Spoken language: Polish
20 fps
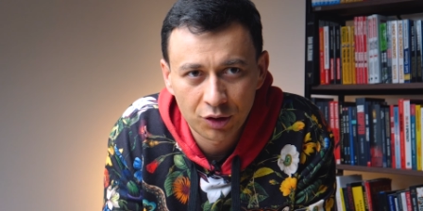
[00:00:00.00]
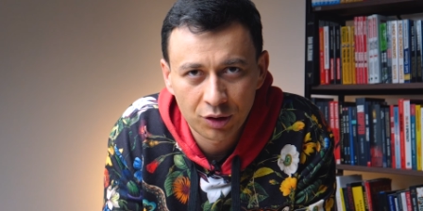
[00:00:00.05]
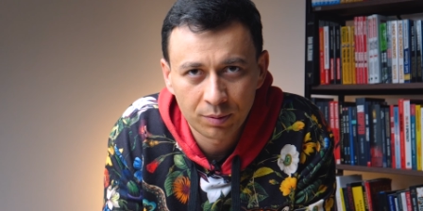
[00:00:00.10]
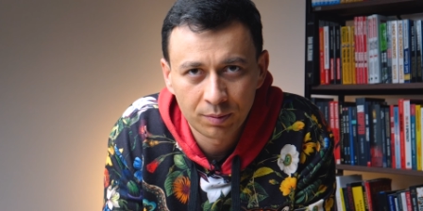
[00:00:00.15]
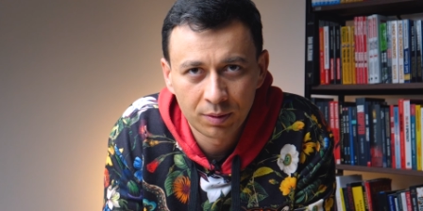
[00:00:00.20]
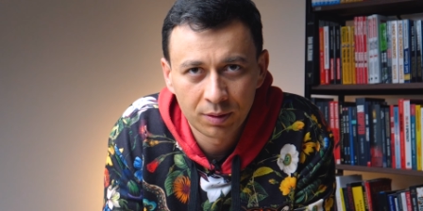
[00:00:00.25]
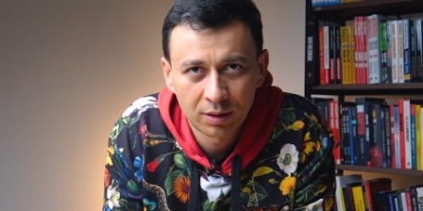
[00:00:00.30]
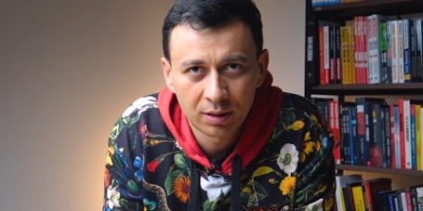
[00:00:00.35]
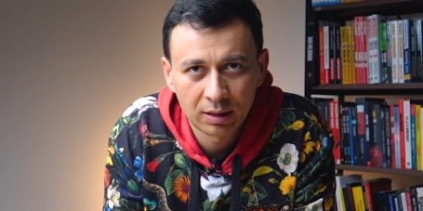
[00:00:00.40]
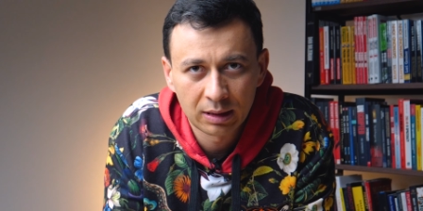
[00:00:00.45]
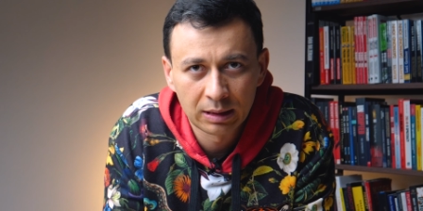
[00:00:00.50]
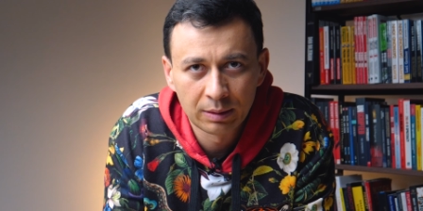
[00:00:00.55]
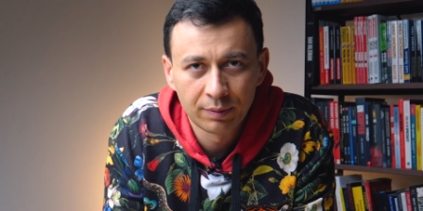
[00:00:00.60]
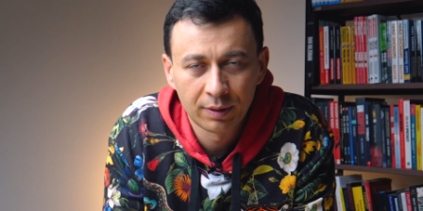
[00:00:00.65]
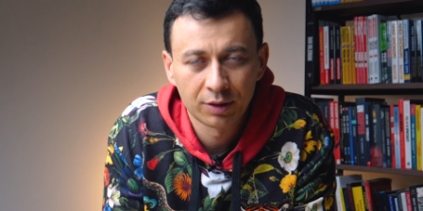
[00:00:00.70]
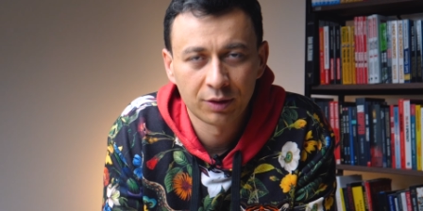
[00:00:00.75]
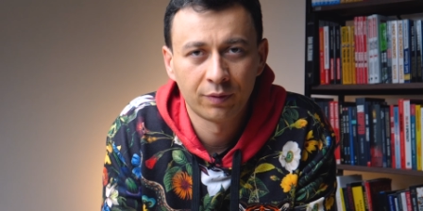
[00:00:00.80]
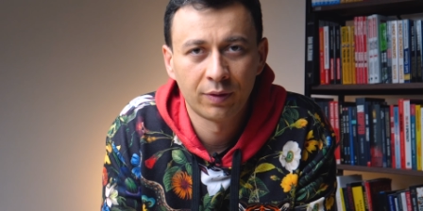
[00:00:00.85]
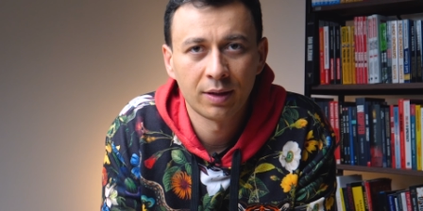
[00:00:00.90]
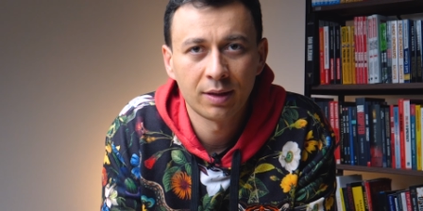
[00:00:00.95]
żeby
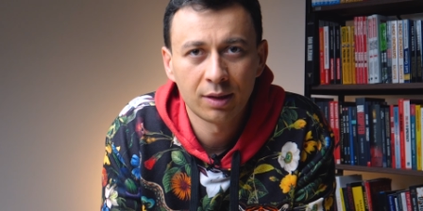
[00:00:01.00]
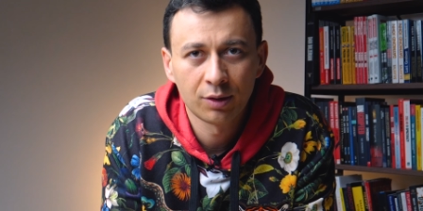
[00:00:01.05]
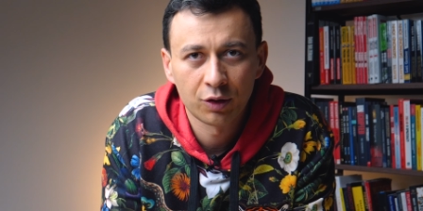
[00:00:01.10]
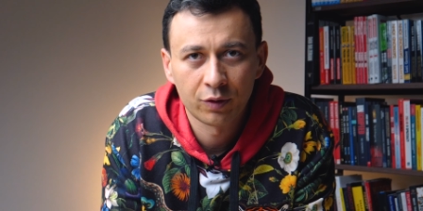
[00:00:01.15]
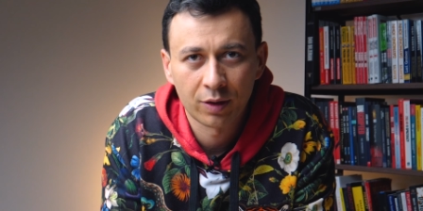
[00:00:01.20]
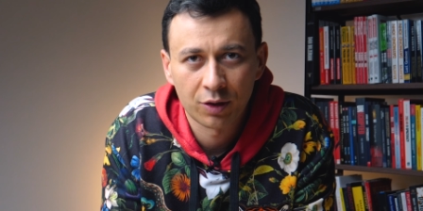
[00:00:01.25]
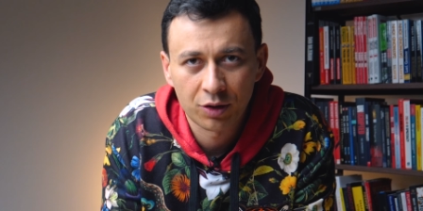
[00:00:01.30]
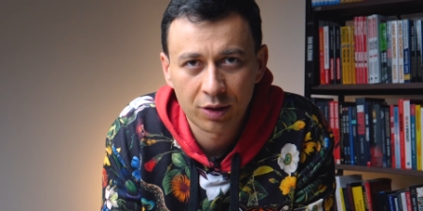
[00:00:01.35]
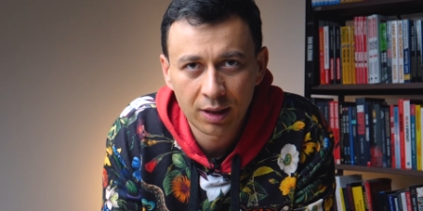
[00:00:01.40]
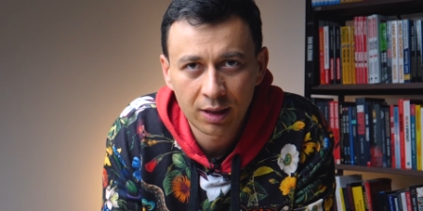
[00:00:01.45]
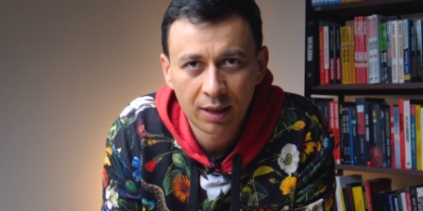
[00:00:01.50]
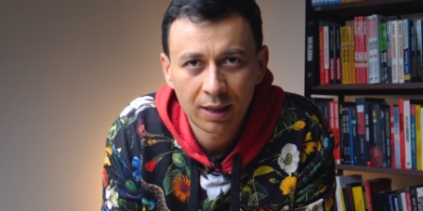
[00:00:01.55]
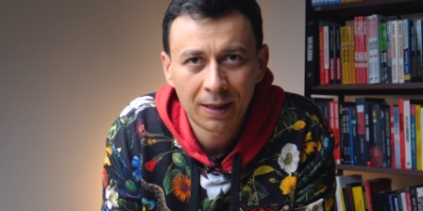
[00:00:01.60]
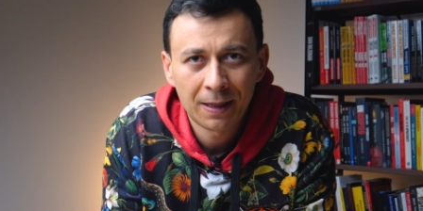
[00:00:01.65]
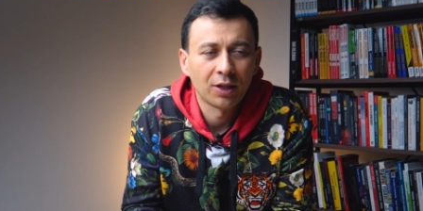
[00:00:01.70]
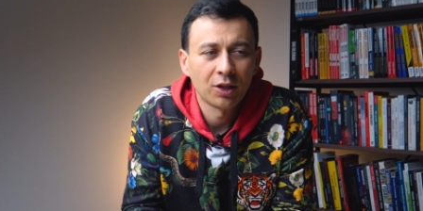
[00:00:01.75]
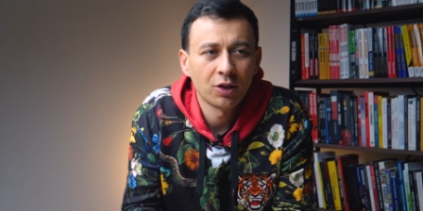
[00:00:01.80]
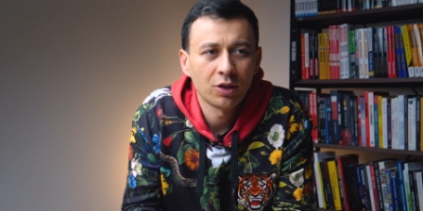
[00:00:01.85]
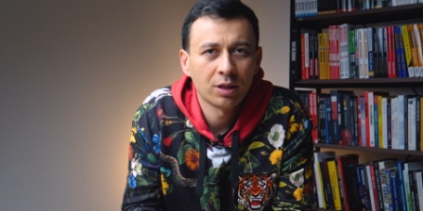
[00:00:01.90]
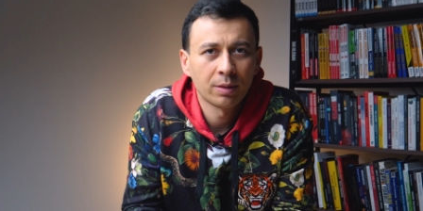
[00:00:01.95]
zdobywać wiedzę, doświadczenie
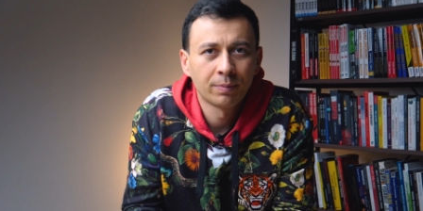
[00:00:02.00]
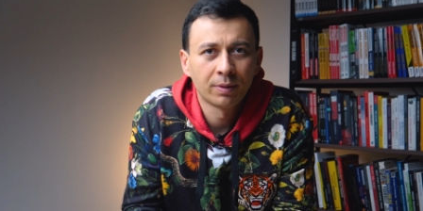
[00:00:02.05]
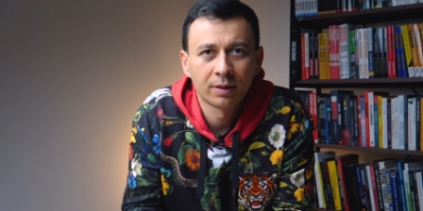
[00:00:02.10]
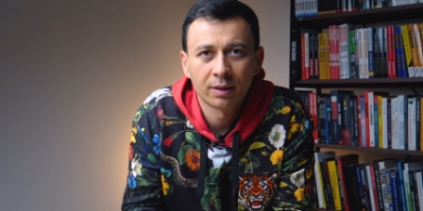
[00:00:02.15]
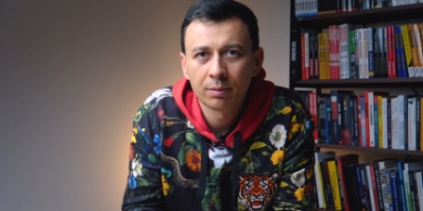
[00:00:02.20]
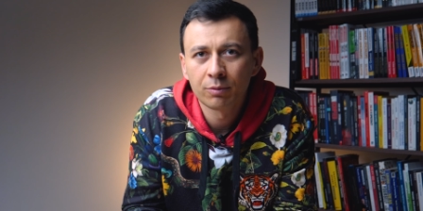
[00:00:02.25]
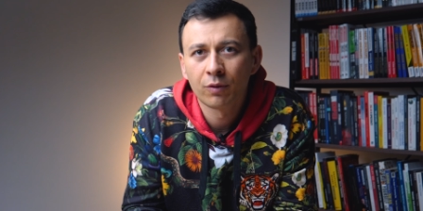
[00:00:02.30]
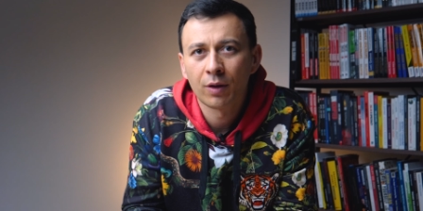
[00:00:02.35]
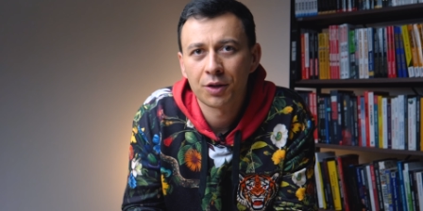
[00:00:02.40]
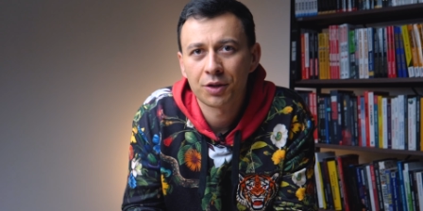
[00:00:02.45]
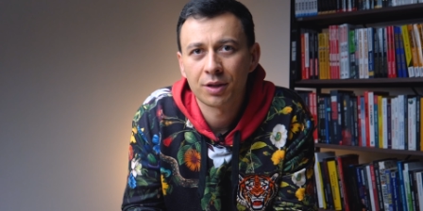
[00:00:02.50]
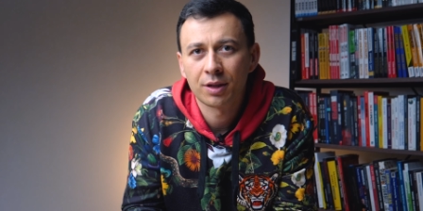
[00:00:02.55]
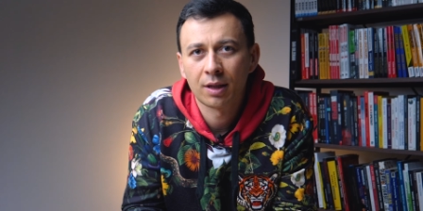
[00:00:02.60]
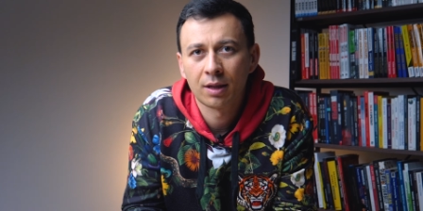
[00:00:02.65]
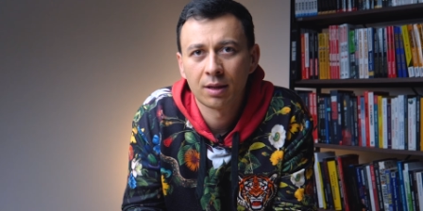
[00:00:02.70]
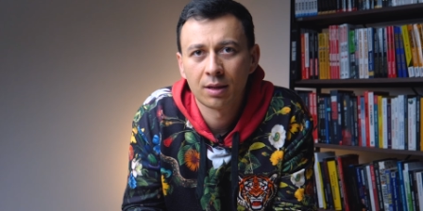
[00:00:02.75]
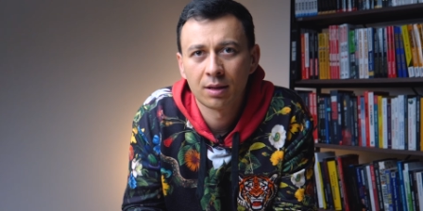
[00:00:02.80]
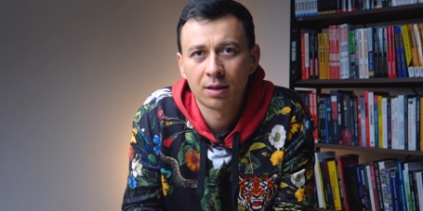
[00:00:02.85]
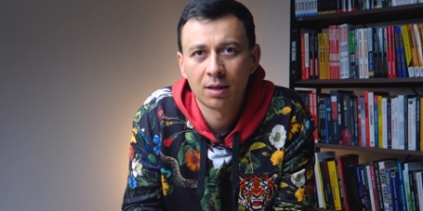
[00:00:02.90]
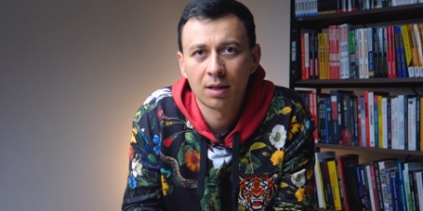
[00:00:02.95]
i żeby tym
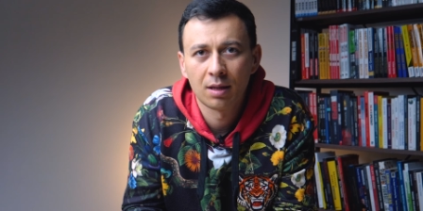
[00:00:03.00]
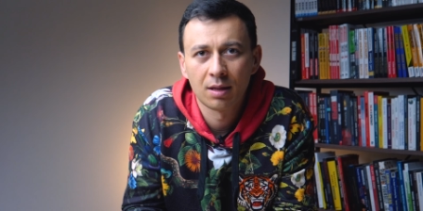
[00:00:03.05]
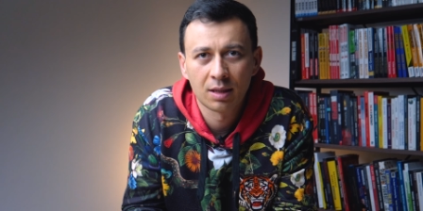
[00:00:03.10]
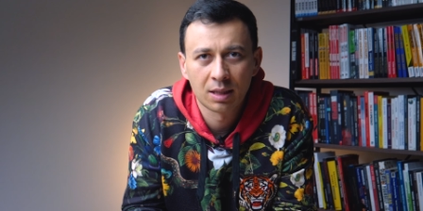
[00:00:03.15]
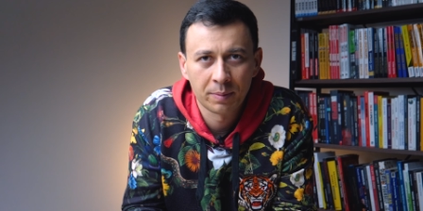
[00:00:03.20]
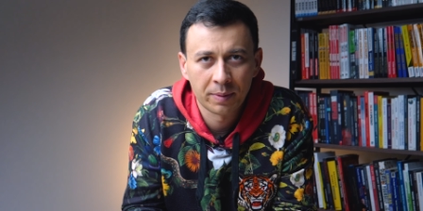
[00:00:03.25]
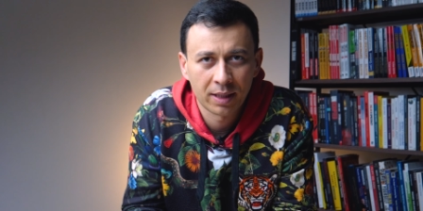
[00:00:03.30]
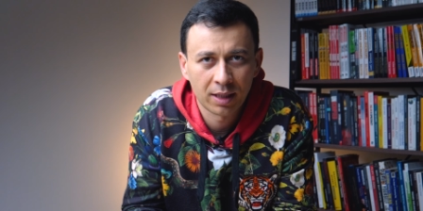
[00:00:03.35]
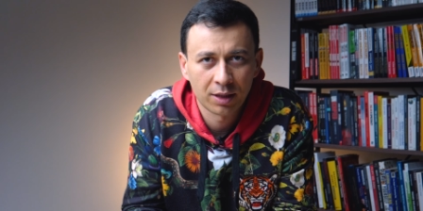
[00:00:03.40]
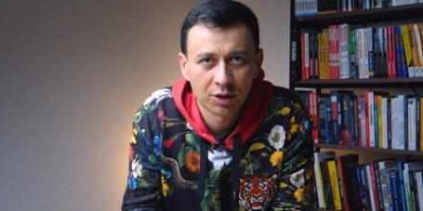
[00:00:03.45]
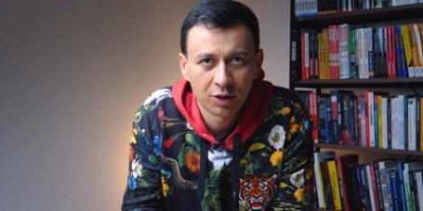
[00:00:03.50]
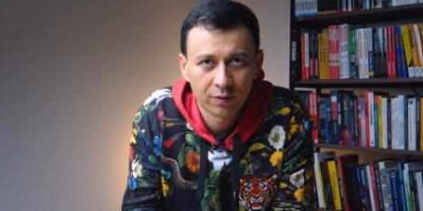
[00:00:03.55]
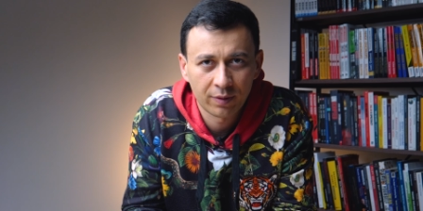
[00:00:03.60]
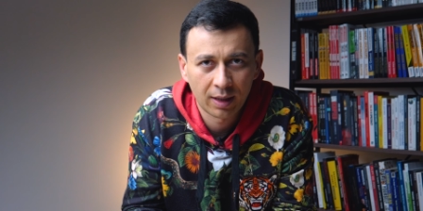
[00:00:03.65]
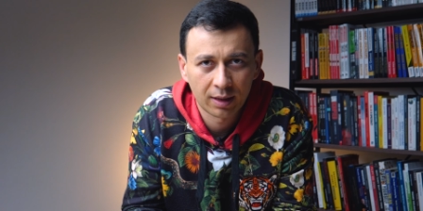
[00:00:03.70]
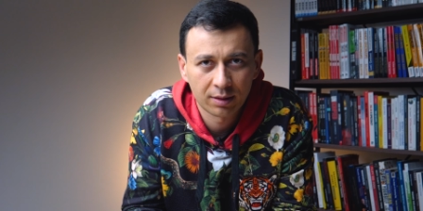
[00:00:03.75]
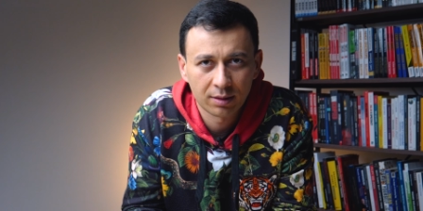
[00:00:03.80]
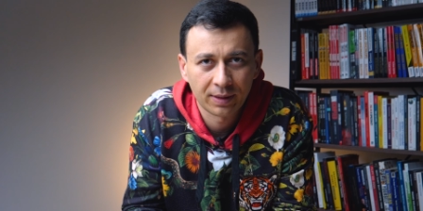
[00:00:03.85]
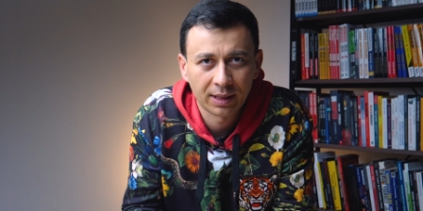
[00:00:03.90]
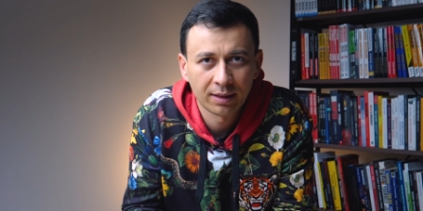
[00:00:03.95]
właśnie zmieniać świat.